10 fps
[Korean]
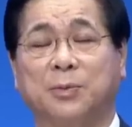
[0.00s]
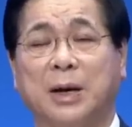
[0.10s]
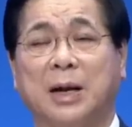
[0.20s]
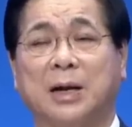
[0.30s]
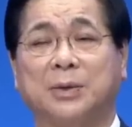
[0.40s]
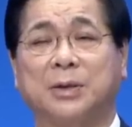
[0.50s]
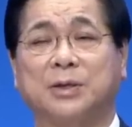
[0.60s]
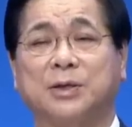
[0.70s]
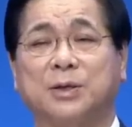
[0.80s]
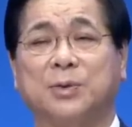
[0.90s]
환란 가운데
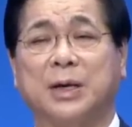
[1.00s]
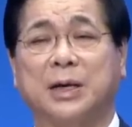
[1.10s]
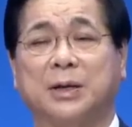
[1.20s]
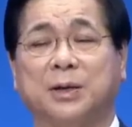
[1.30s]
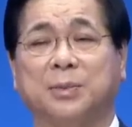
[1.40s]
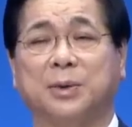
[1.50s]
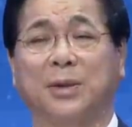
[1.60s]
즐거워하나니 여러분